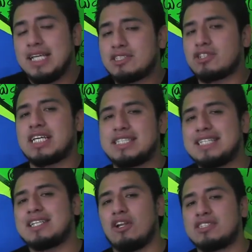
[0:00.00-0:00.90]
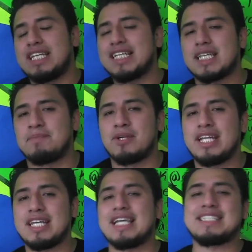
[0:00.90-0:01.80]
Y estos cassettes los tenías que
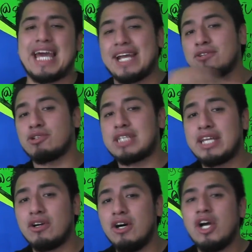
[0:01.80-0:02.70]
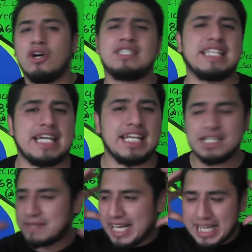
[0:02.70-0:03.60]
poner ya sea en tu estéreo o si te
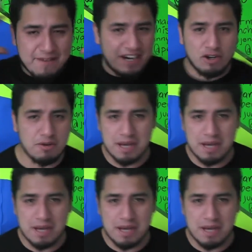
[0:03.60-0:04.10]
querías ver acá farol